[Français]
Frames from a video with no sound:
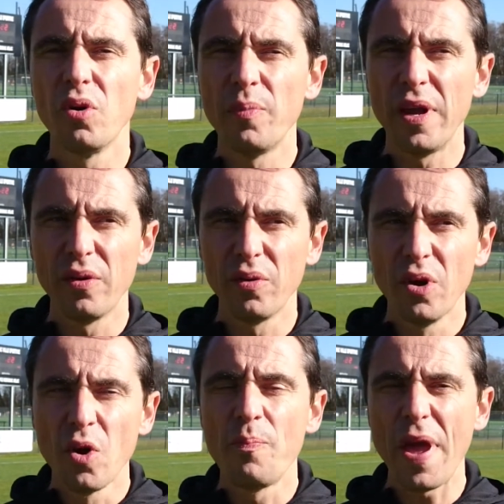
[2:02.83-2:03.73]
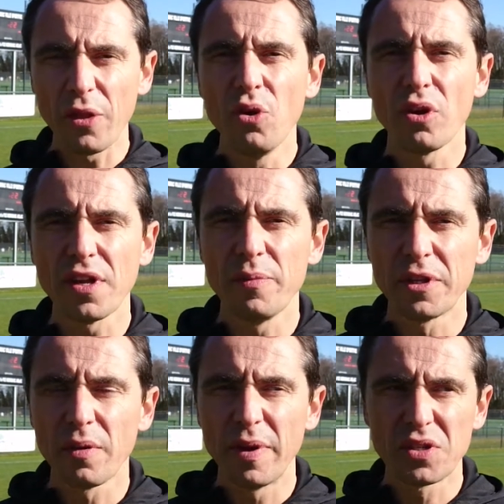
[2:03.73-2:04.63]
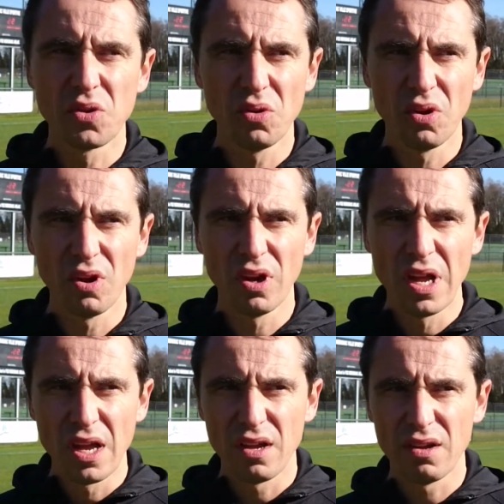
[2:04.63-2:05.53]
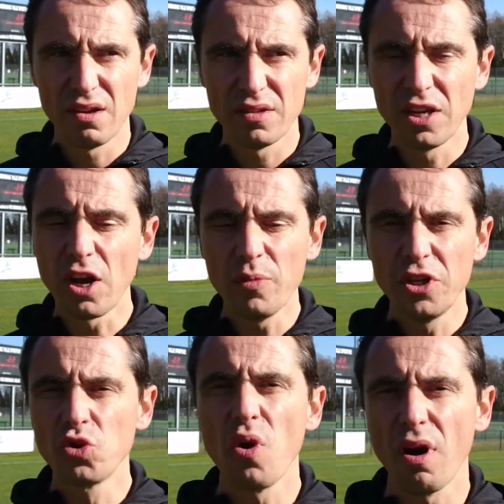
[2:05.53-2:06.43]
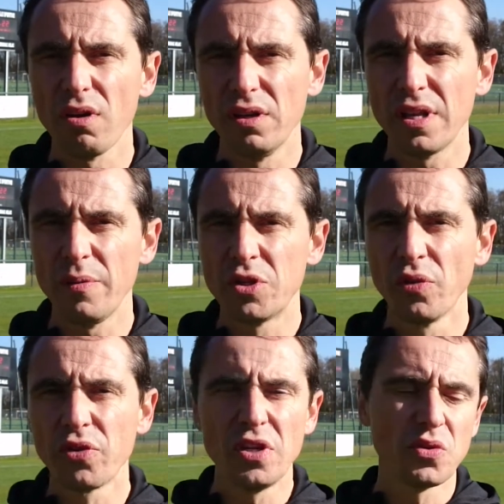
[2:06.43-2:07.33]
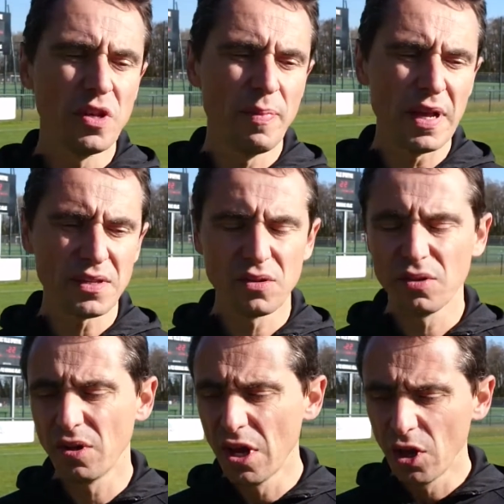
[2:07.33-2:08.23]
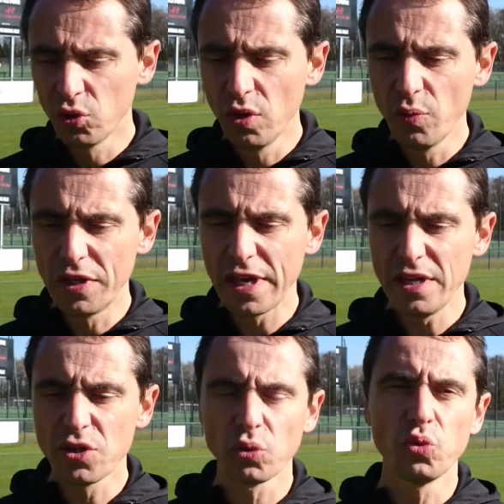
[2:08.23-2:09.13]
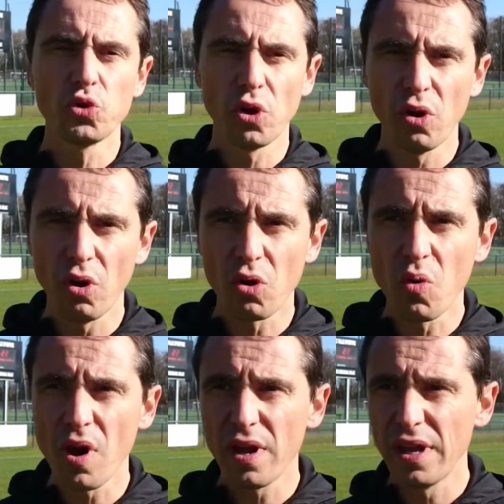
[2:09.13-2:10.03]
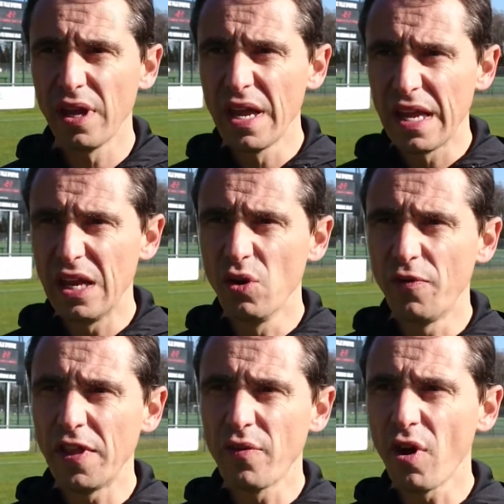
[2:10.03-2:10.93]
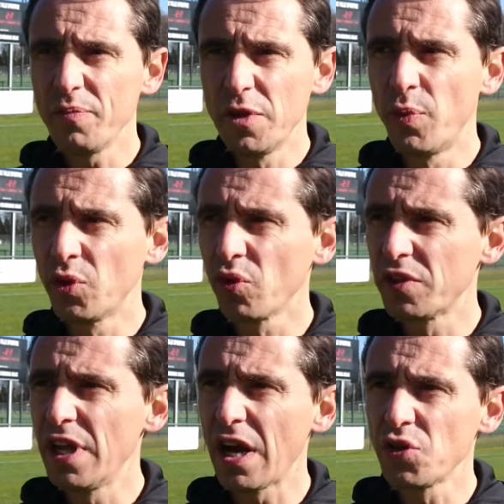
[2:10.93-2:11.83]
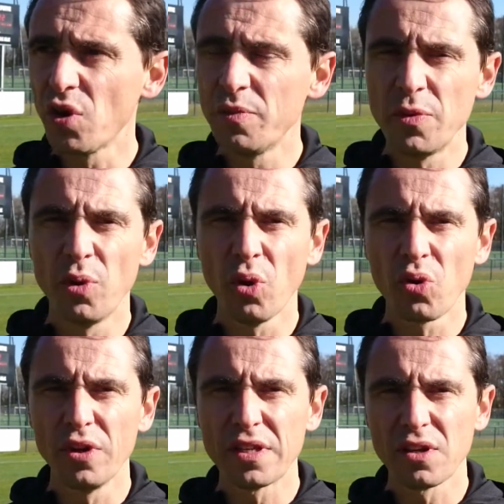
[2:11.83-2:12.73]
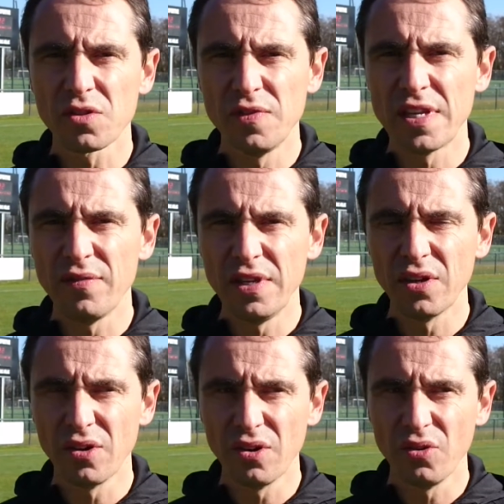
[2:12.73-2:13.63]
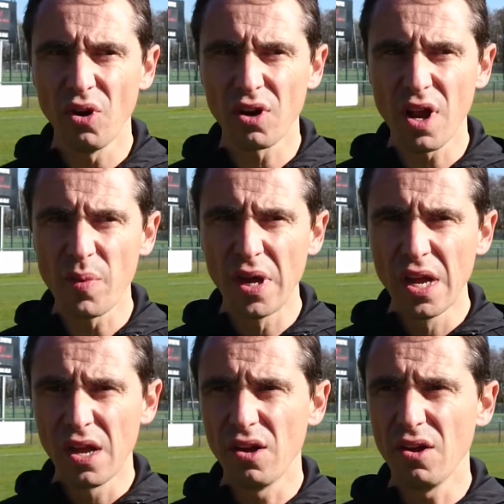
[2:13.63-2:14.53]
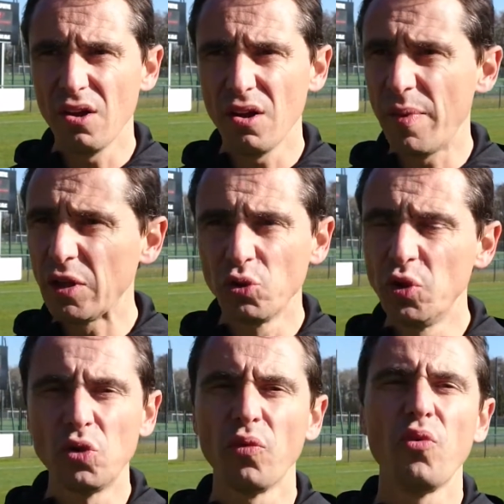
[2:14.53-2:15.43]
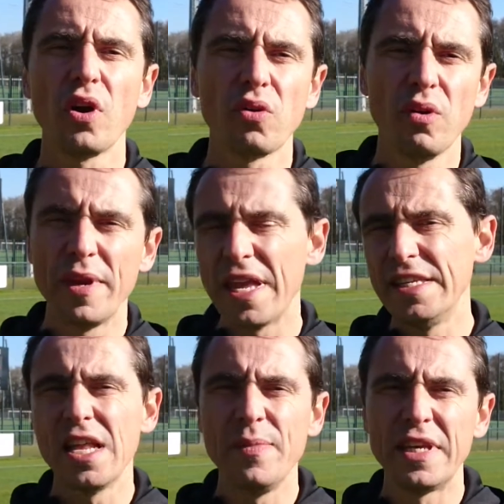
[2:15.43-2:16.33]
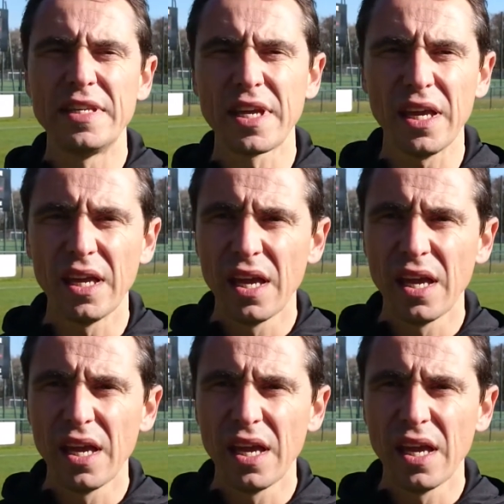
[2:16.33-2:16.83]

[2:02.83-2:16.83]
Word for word: ben, perdent leurs arbitres parce que c'est comme des joueurs, des arbitres, sauf qu'ils se déplacent euh, tous les week-ends, ils sont tout seuls dans leur coin et, le fait d'avoir un petit peu de considération, un petit peu de reconnaissance vis-à-vis euh, de leur club, euh, ben, tout de suite on voit qu'il ben, y a une dynamique qui se crée.